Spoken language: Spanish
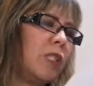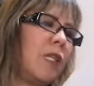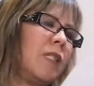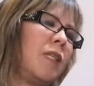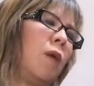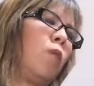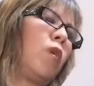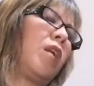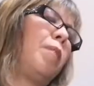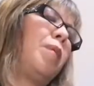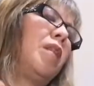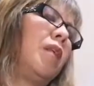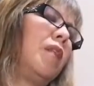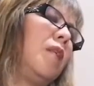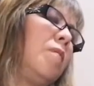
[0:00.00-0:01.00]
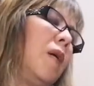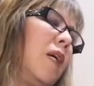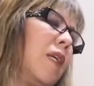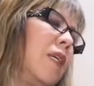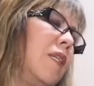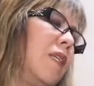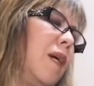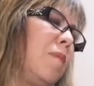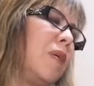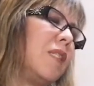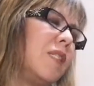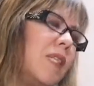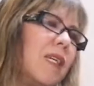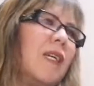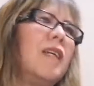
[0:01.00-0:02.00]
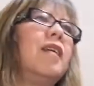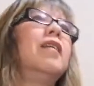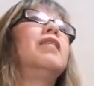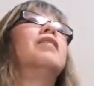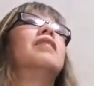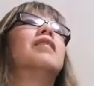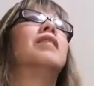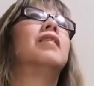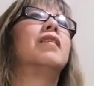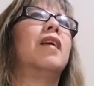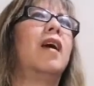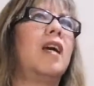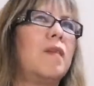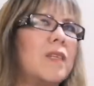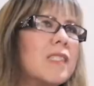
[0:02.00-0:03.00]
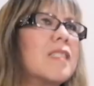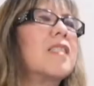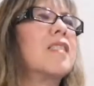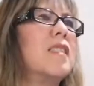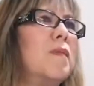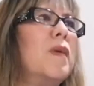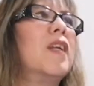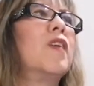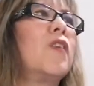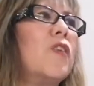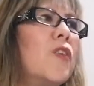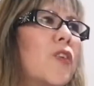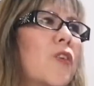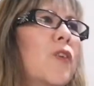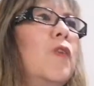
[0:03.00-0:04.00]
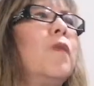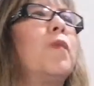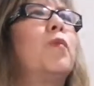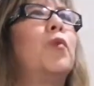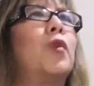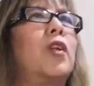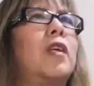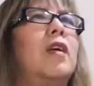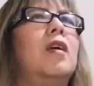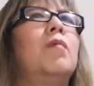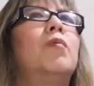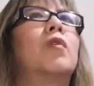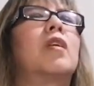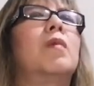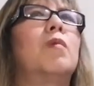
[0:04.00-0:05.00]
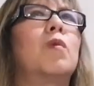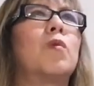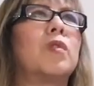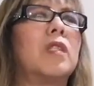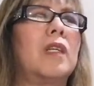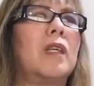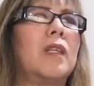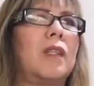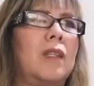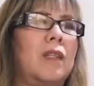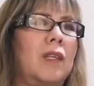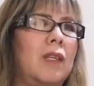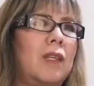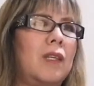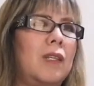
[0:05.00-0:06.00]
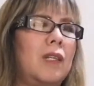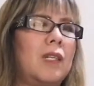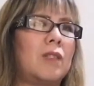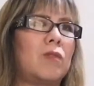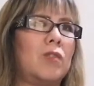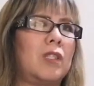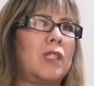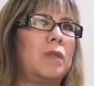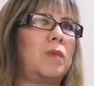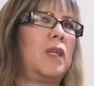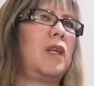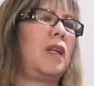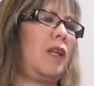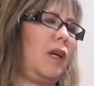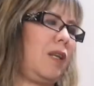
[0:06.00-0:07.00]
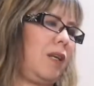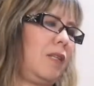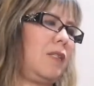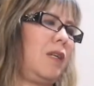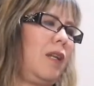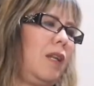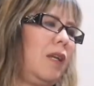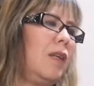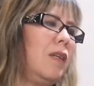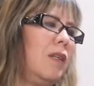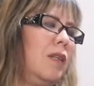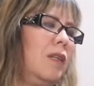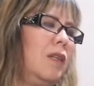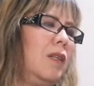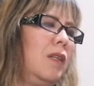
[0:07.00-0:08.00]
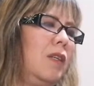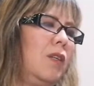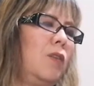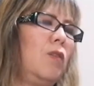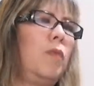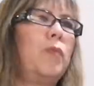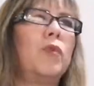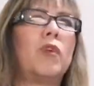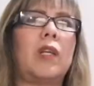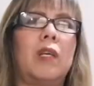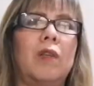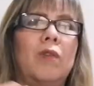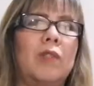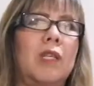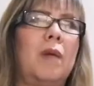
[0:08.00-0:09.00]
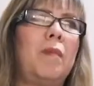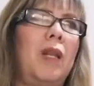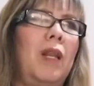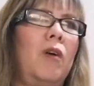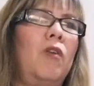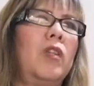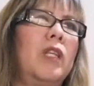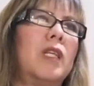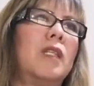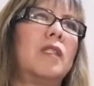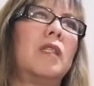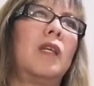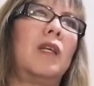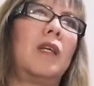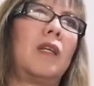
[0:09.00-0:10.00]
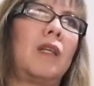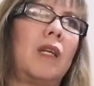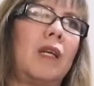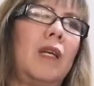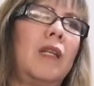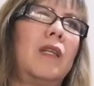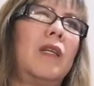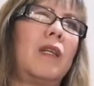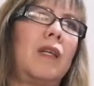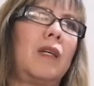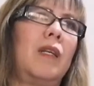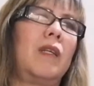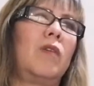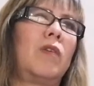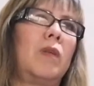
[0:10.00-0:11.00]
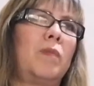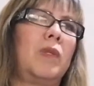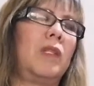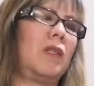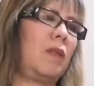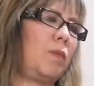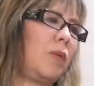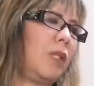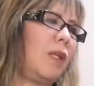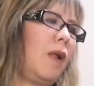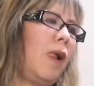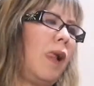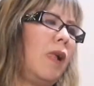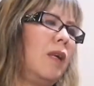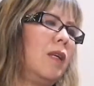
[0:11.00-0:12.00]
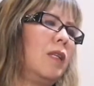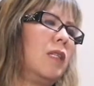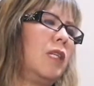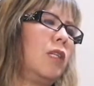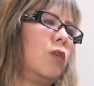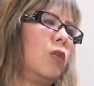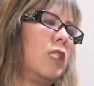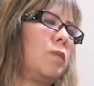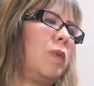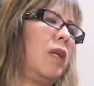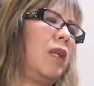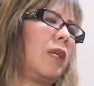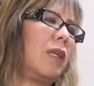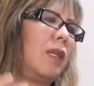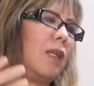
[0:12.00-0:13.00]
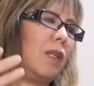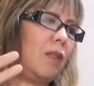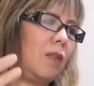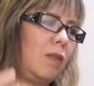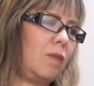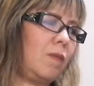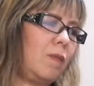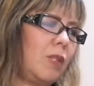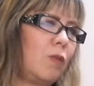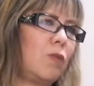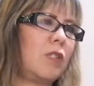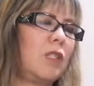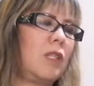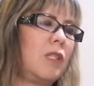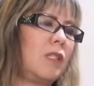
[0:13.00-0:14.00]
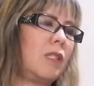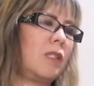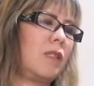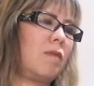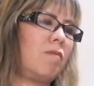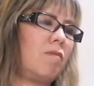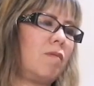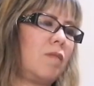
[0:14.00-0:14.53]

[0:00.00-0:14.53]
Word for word: No es que sea muy repetitiva, quien ya me sigue, a veces que si me enrollo, ¿por qué? Porque me gusta que, queden las cosas bien claras, ¿sale? No porque yo sea mala onda y esté recalque y recalque, repite y repite, sino es para que ustedes